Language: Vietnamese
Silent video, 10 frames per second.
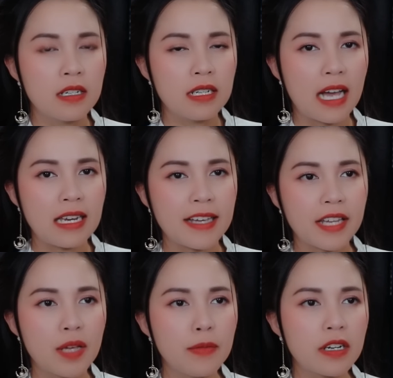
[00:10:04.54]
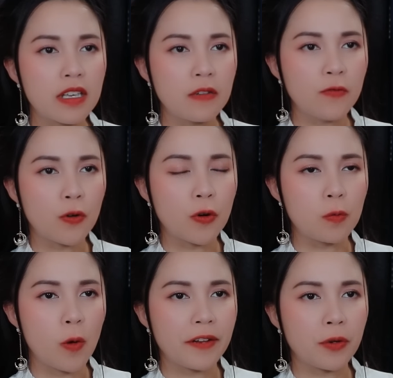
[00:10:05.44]
lại là tiếng bước chân vô
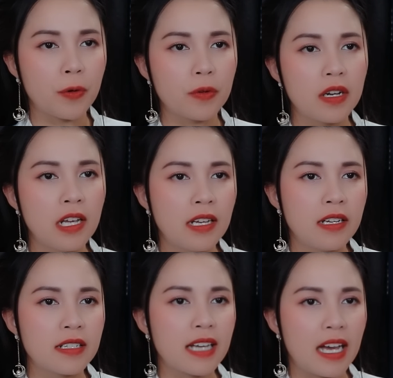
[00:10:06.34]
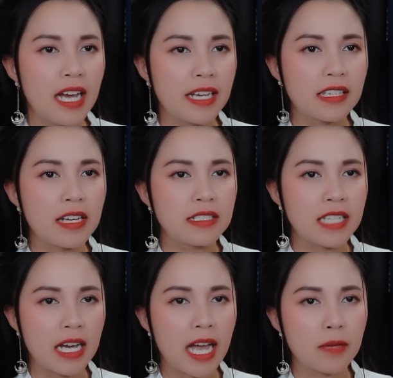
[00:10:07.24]
cùng quen thuộc cả hai tên
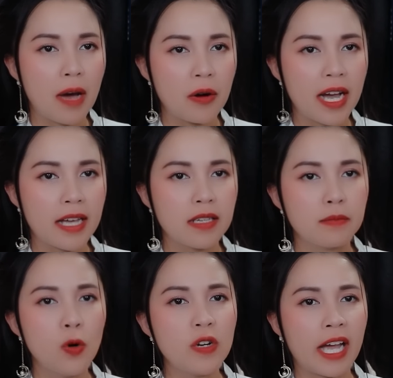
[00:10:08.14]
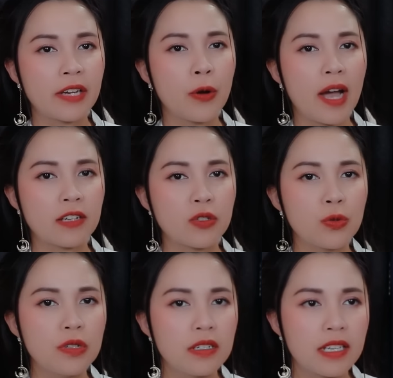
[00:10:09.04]
chẳng ai bảo ai buông ngay đồ ăn
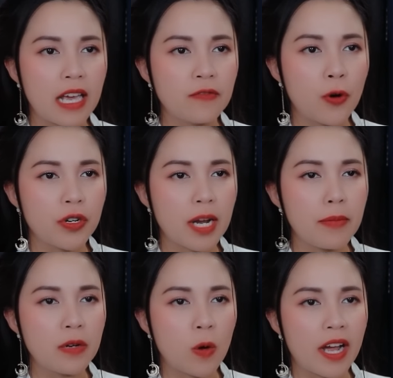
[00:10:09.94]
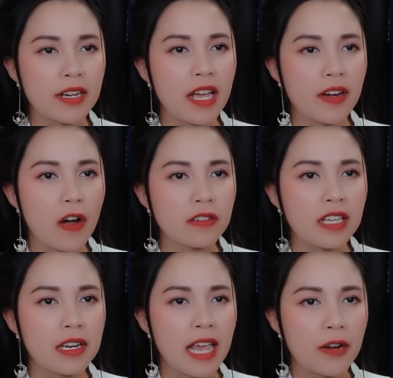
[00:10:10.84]
xuống chạy vội ra bên ngoài để đón
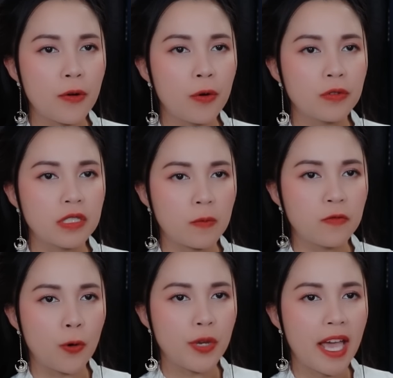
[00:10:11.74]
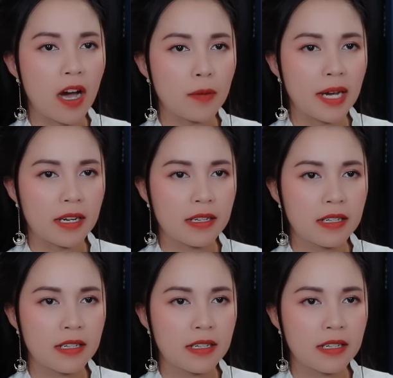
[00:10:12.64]
tên gia nô trong phủ nhà họ bạch